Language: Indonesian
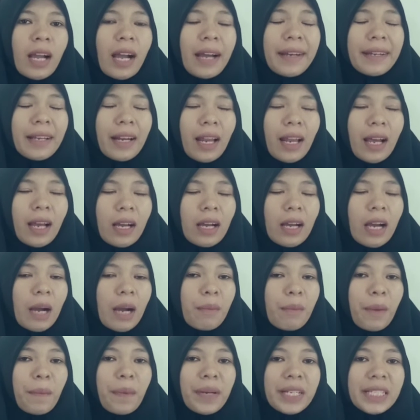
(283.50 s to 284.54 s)
adalah
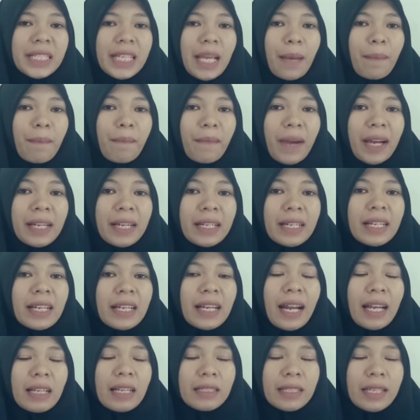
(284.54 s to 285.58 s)
mempersiapkan
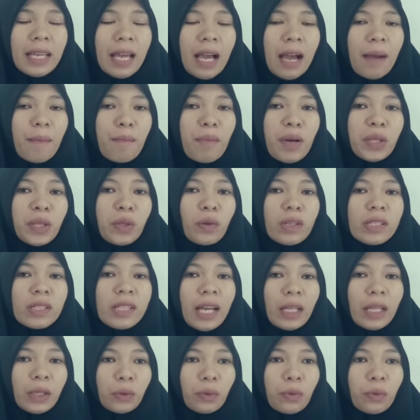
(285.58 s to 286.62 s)
generasi abad
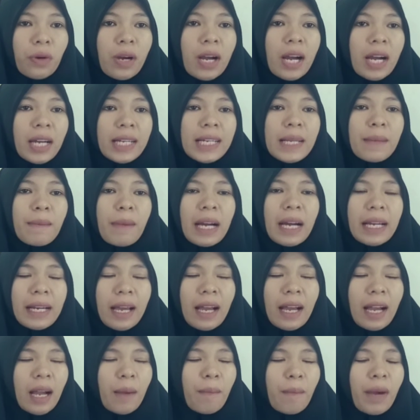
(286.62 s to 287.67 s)
21 di
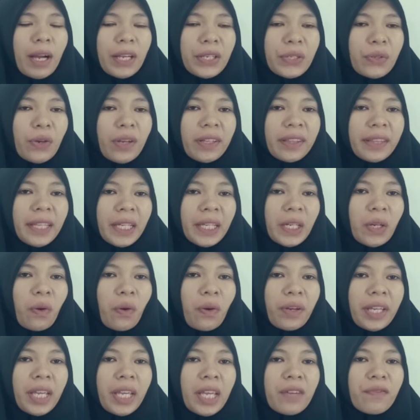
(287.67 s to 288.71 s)
mana kemajuan
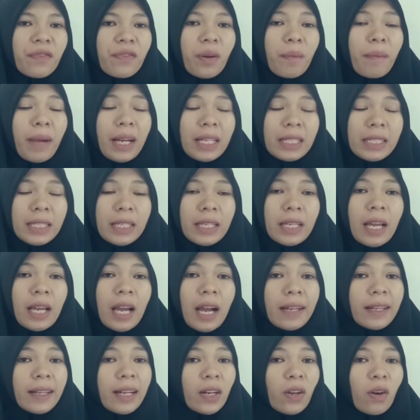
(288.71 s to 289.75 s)
teknologi informasi
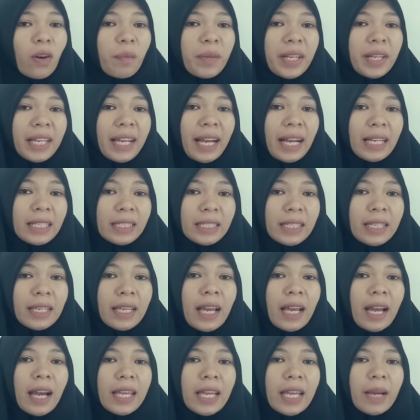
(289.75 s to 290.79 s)
dan
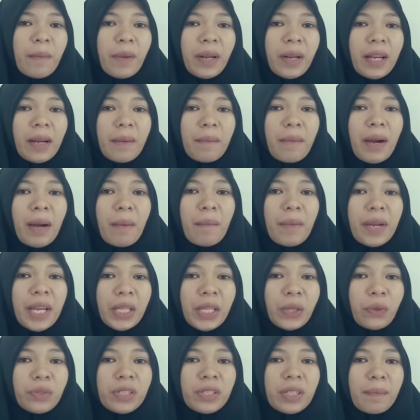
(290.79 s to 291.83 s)
komunikasi yang berkembang
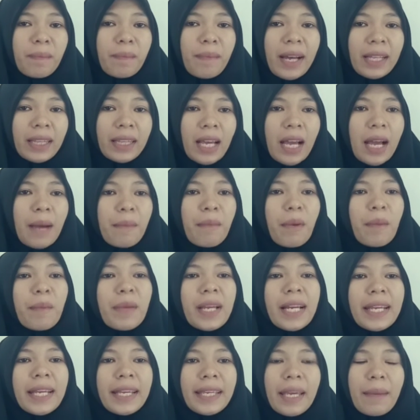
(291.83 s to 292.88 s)
begitu cepat
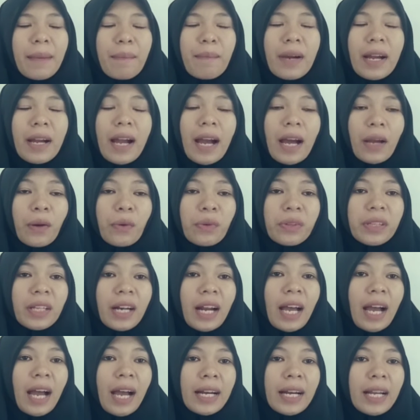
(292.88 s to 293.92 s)
memiliki pengaruh
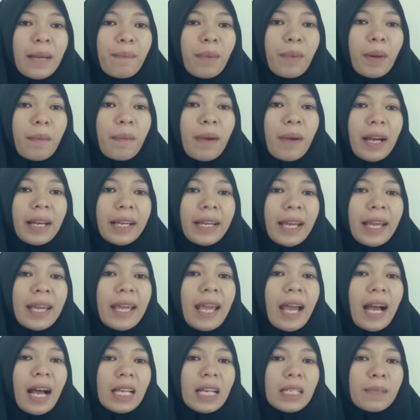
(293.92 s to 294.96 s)
terhadap
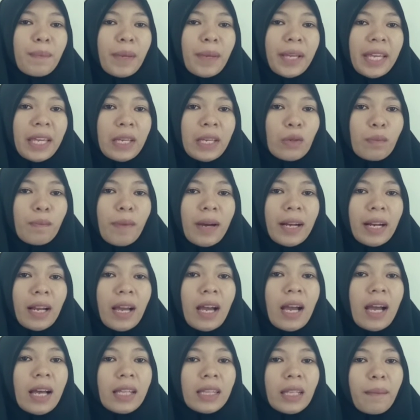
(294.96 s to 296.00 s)
berbagai aspek kehidupan
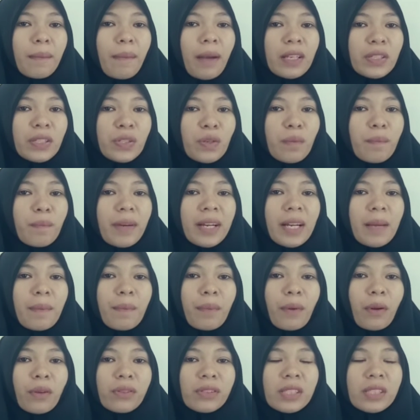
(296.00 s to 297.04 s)
termasuk pada
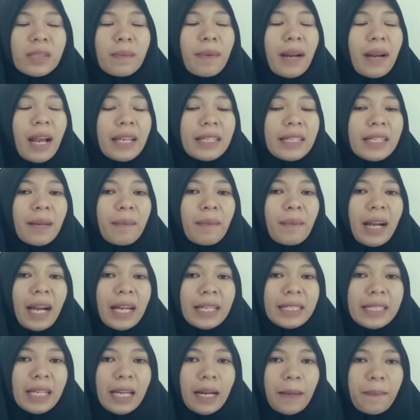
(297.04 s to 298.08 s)
proses belajar
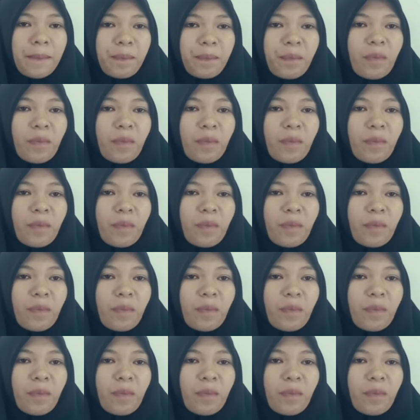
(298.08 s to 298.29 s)
mengajar.